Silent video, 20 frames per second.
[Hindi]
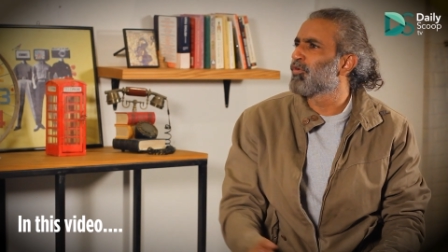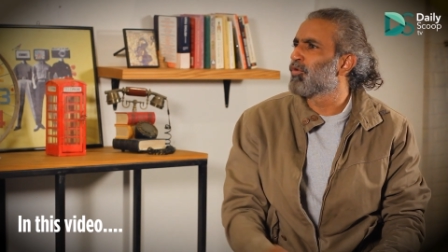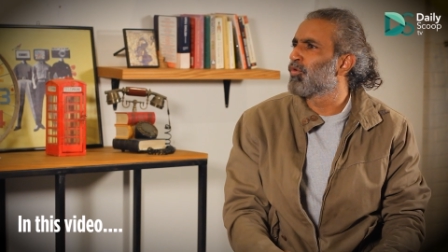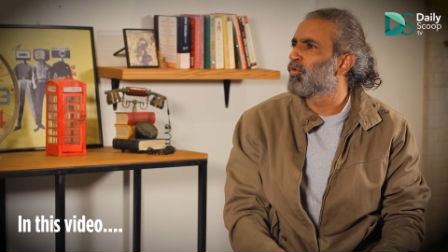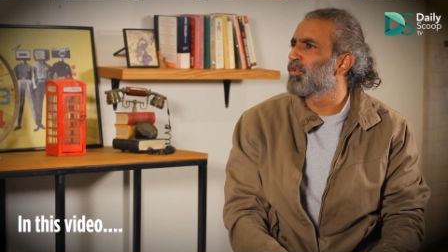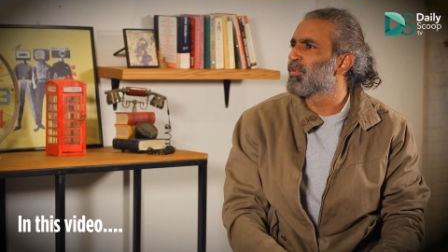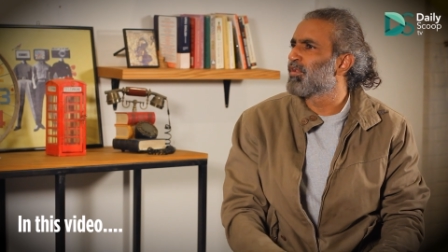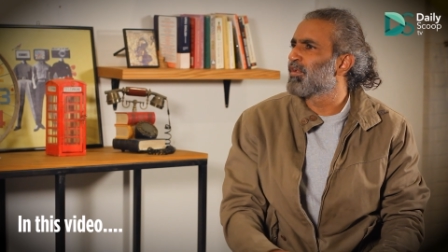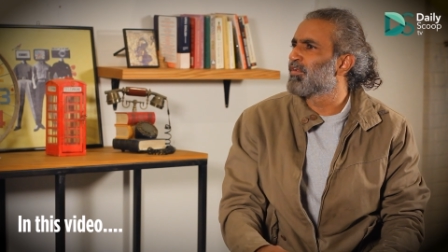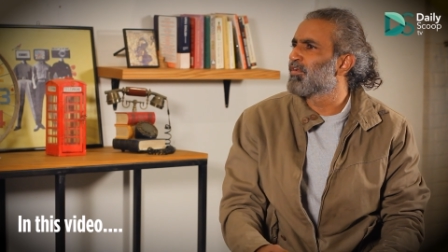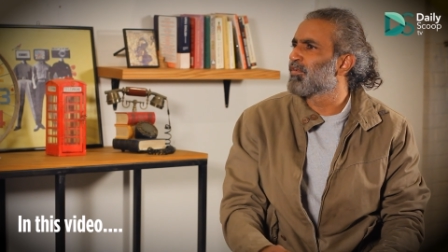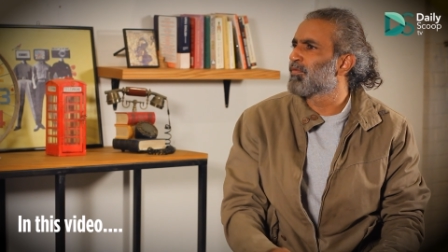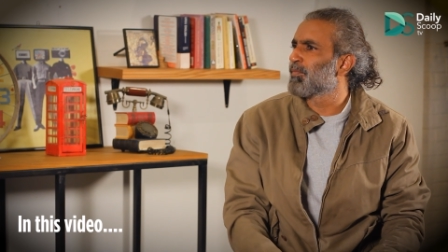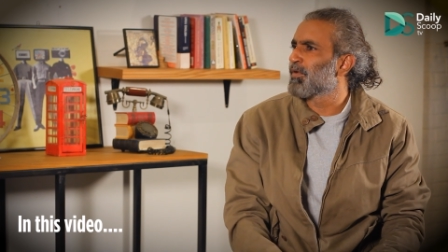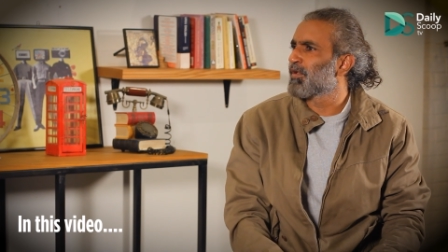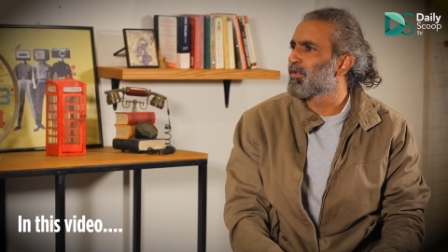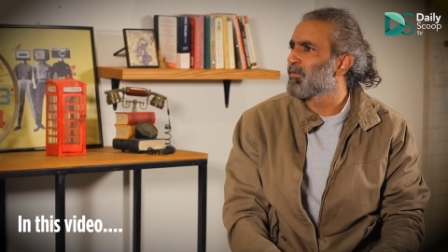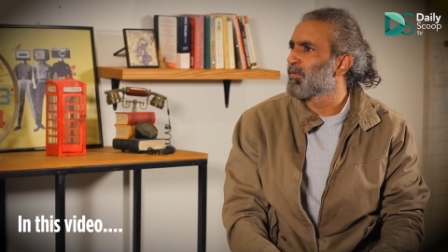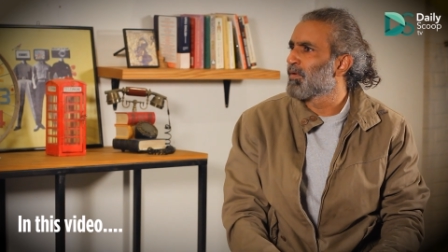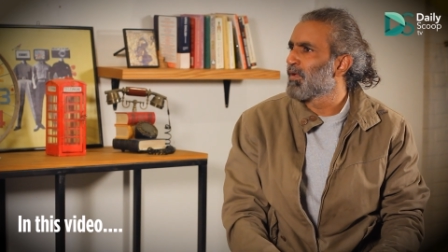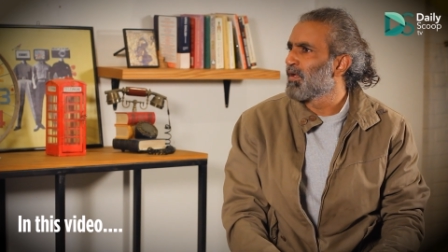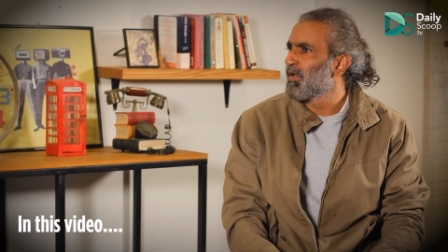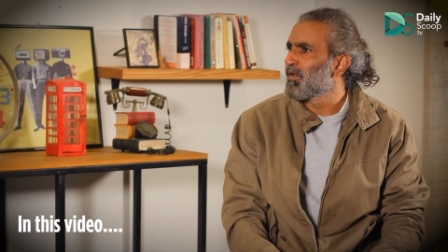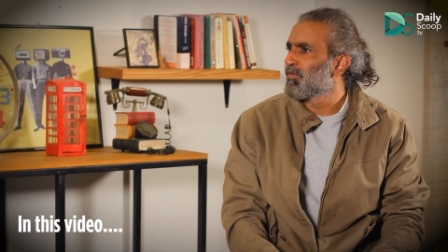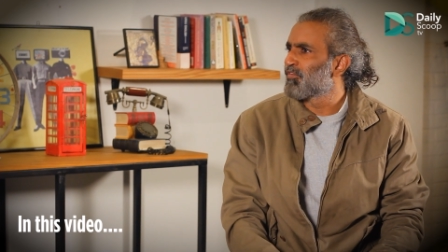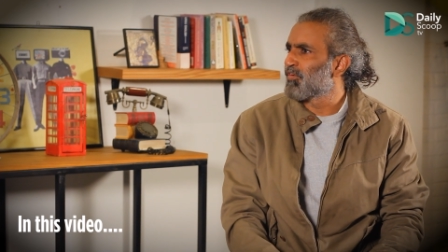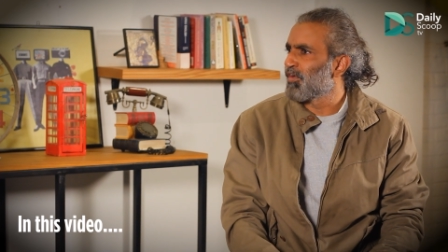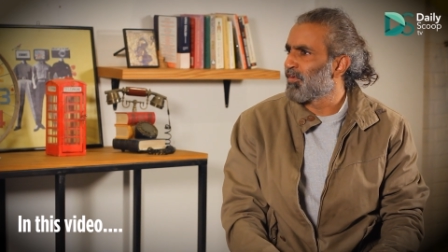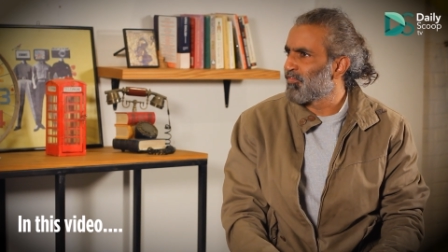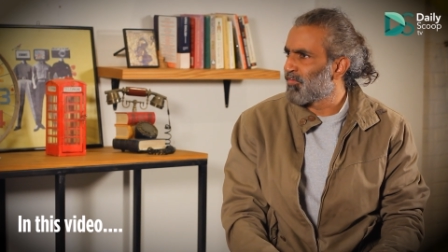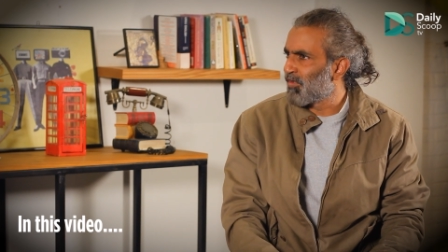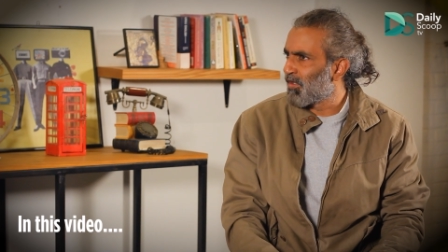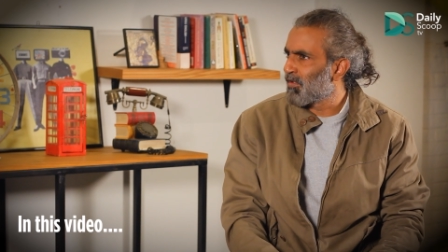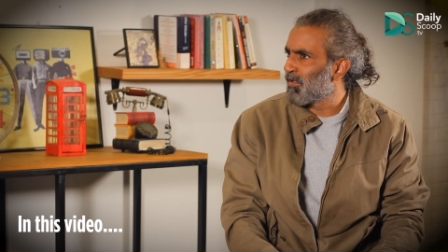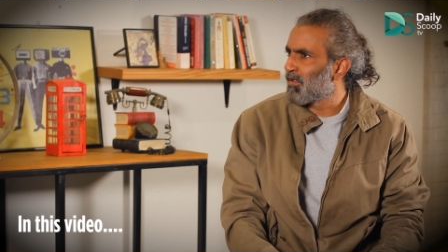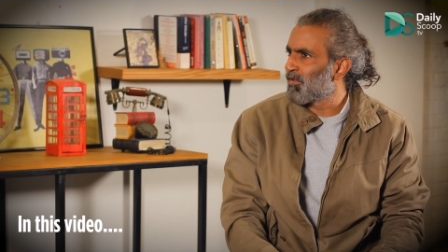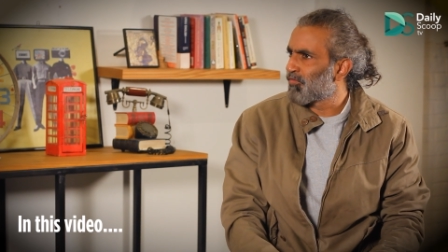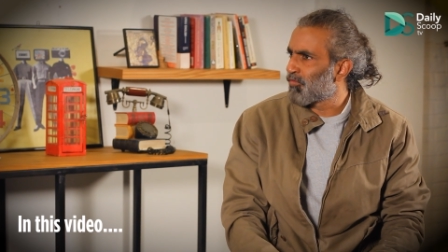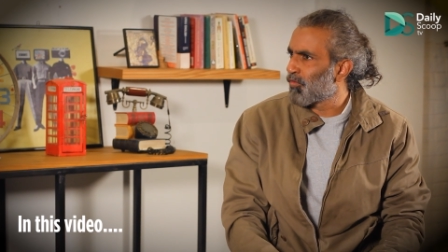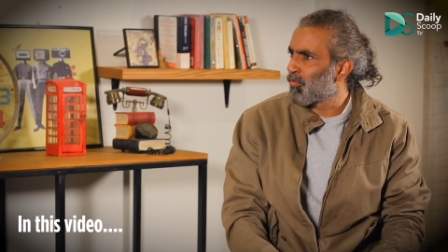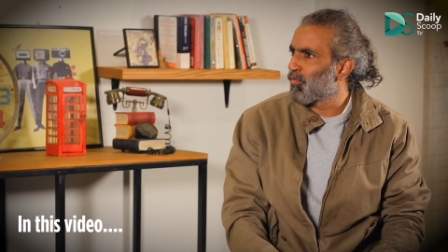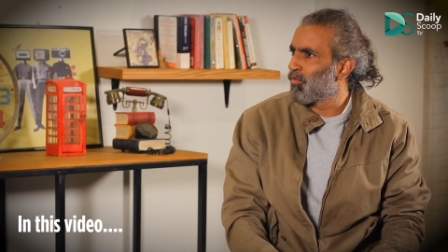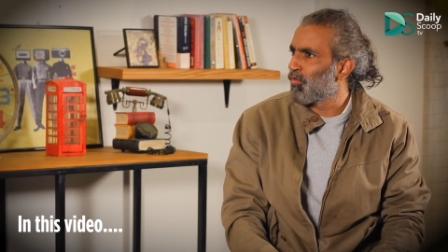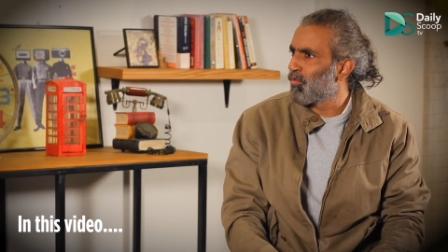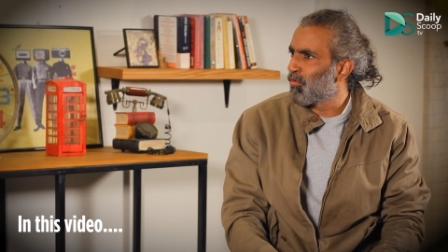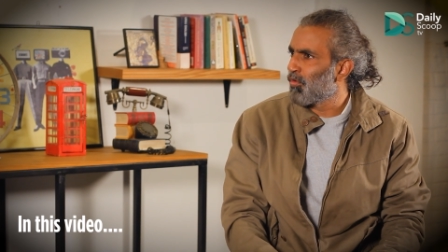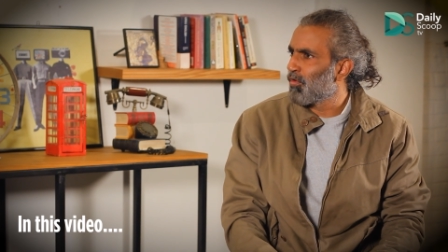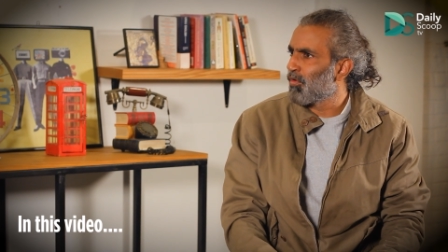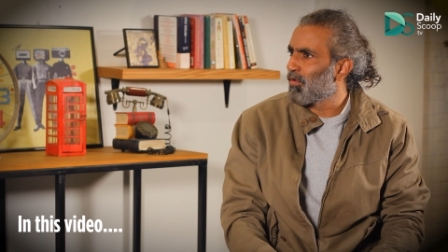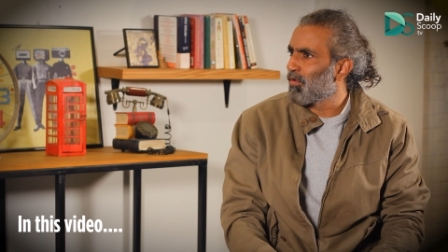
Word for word: शुरू हुई थी जिसमें चंद जर्नलिस्टों को